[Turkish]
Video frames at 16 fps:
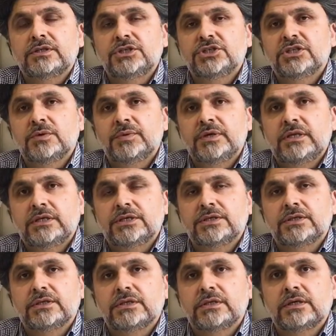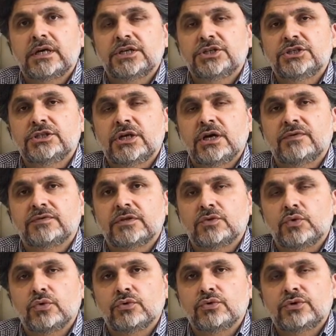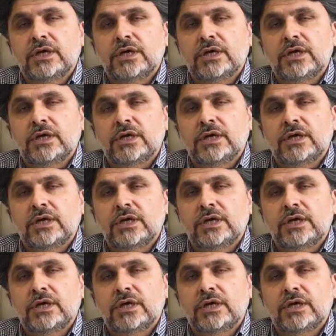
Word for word: dış gebelik kaçıncı haftada olur?